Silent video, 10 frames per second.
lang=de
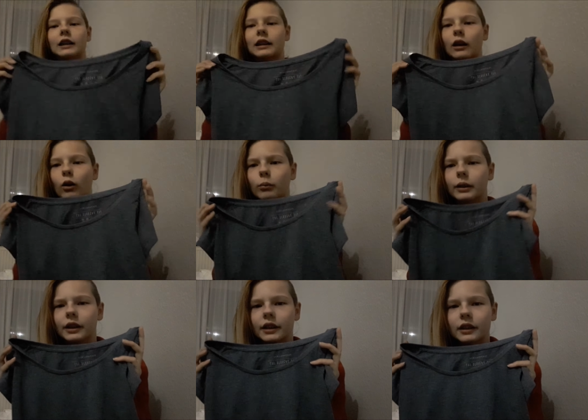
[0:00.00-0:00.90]
hat,
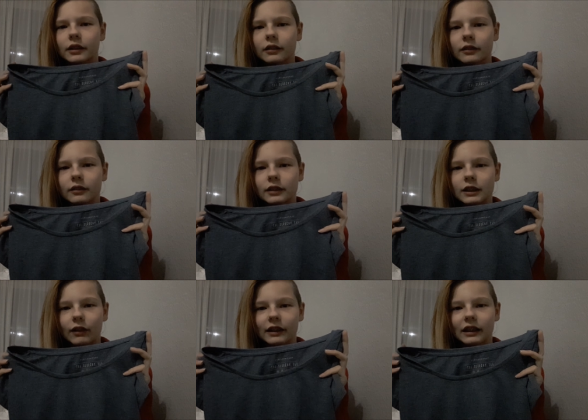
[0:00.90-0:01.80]
glaube ich,
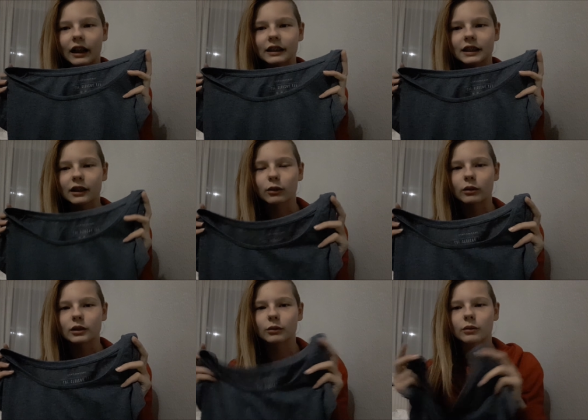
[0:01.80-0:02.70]
2,30
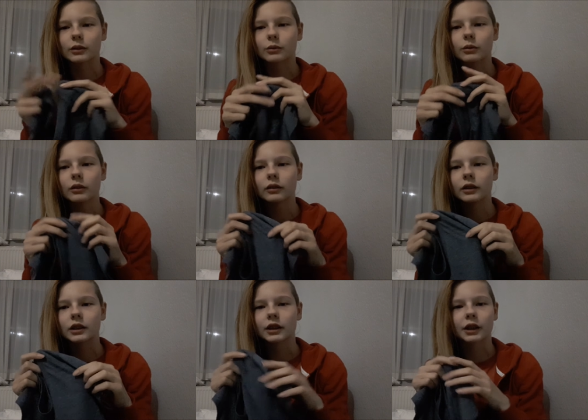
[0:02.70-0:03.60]
gekostet oder so.
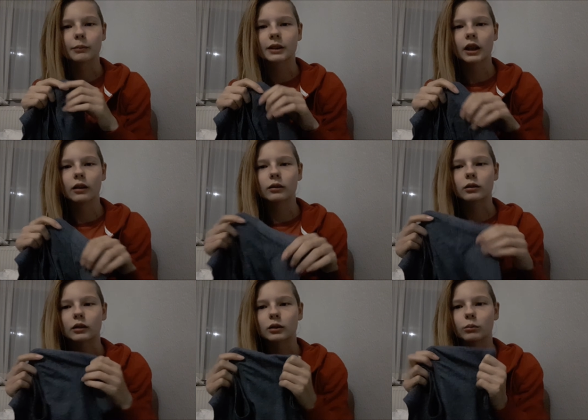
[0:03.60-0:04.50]
Ist nicht im Sale,
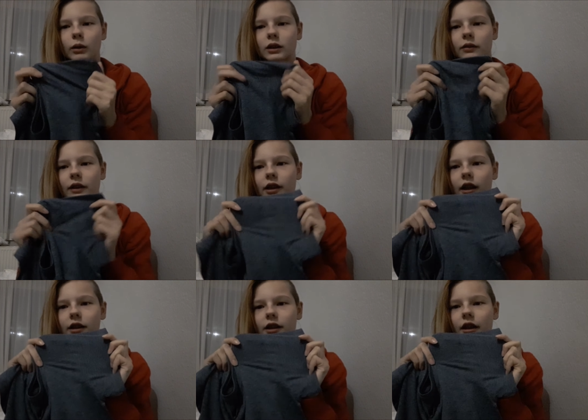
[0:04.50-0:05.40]
ist ganz normal
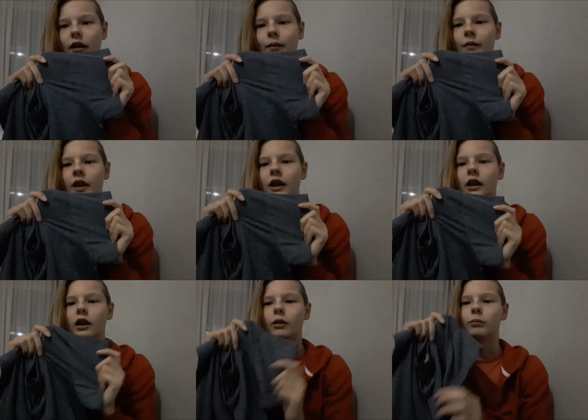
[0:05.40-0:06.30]
2,30.
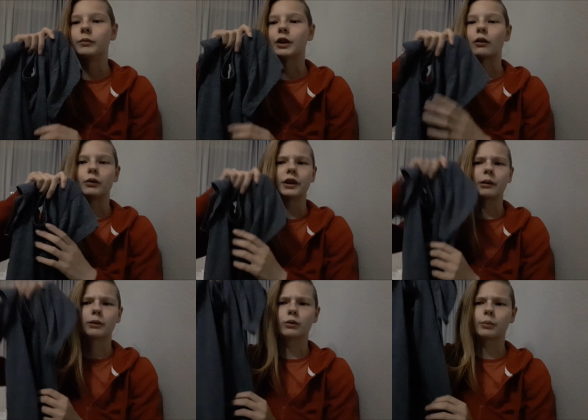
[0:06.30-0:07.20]
Ähm, ja, finde
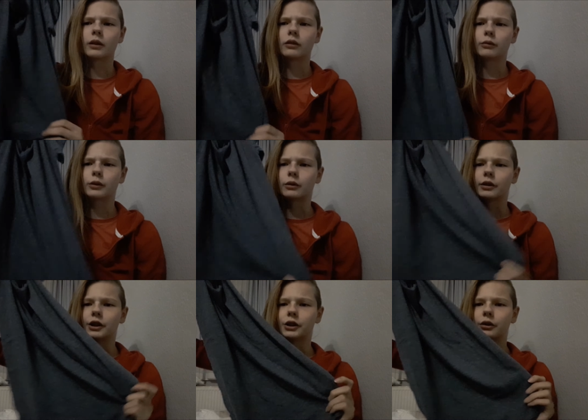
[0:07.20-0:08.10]
ich aber super für so
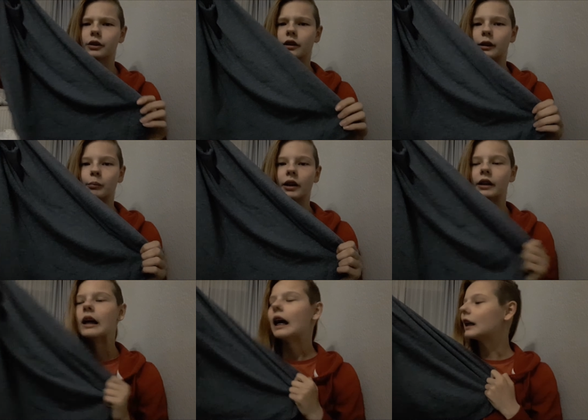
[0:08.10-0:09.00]
ein T-Shirt. Ich
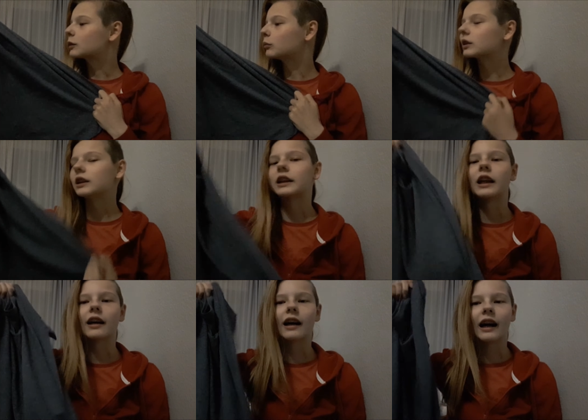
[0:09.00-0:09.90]
meine, es muss nicht
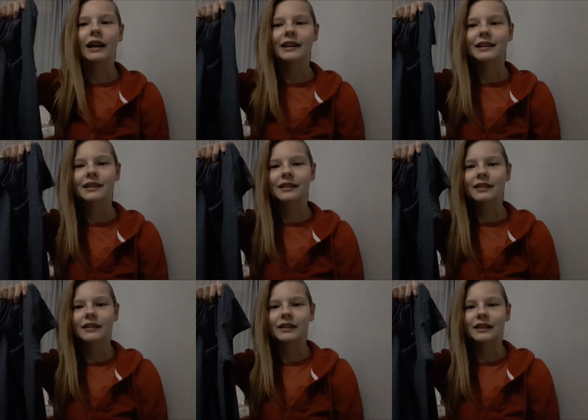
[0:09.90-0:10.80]
lang
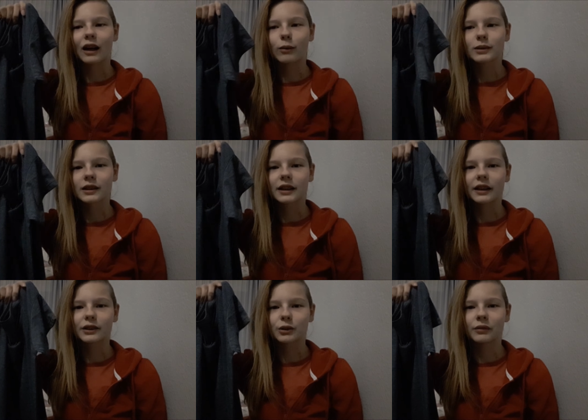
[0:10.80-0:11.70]
halten. Hauptsache, ich
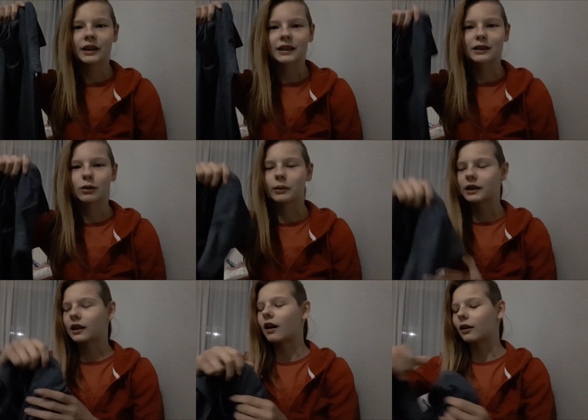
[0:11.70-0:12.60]
kann das irgendwie nächsten
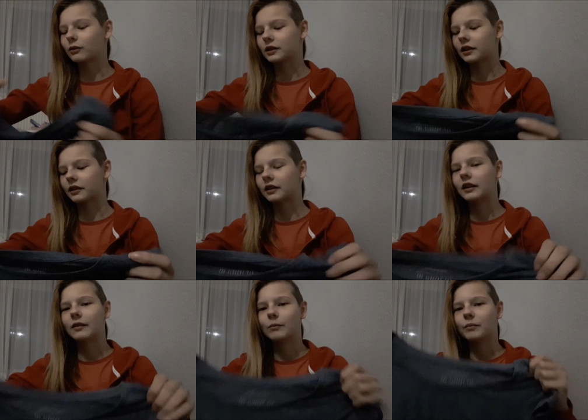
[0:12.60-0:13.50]
Sommer tragen und dann